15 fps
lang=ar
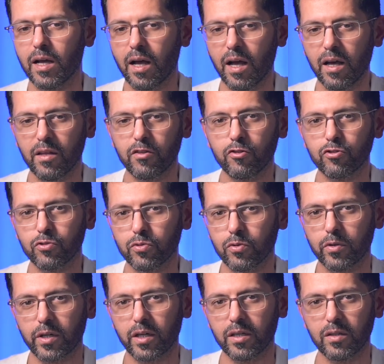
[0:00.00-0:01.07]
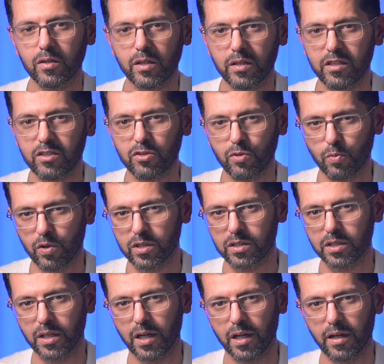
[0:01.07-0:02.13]
هذه الصوره ايش
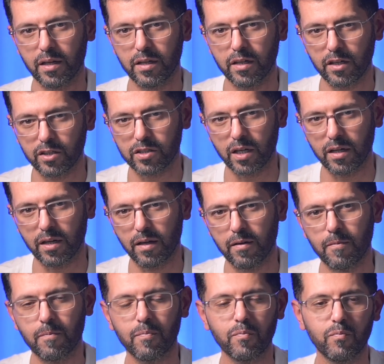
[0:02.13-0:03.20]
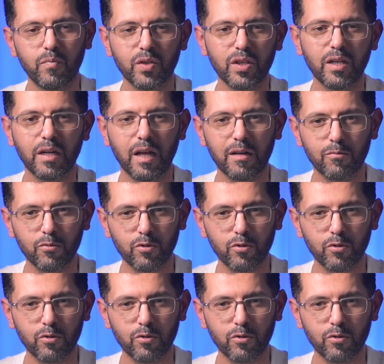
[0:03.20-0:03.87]
توصل رساله مثل